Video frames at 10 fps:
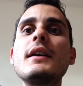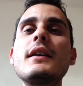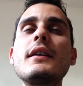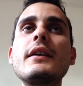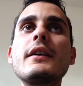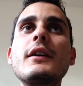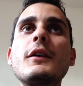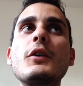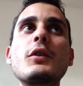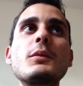é,
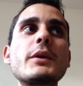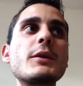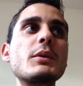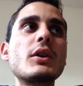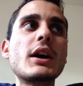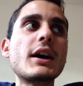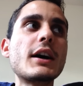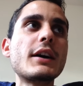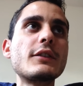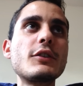eu comprei meu
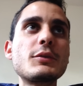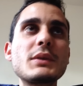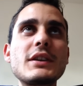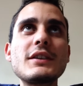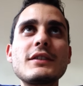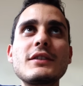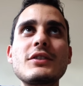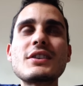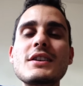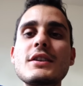K 2015 em
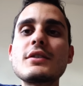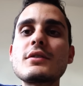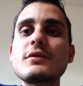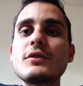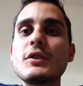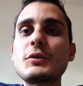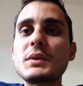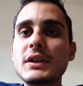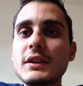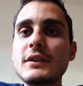janeiro de
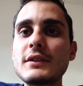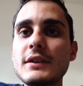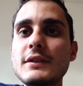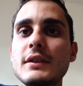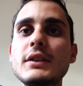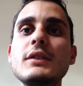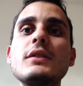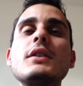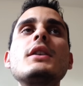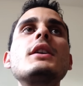2015 desse ano.
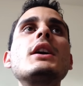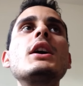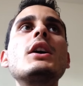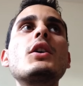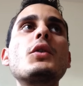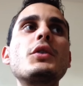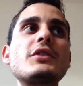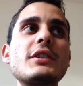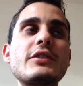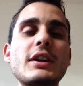
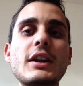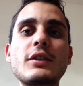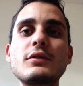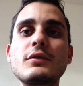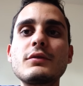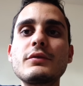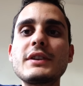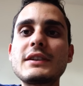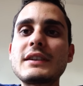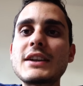Hoje ele já está com
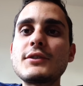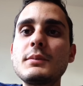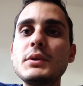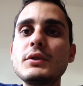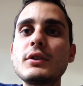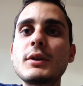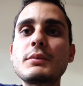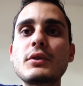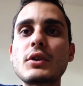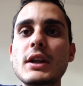27 mil
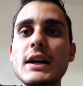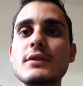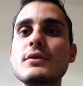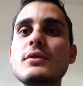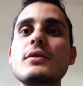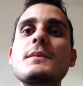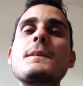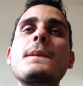quilômetros rodados.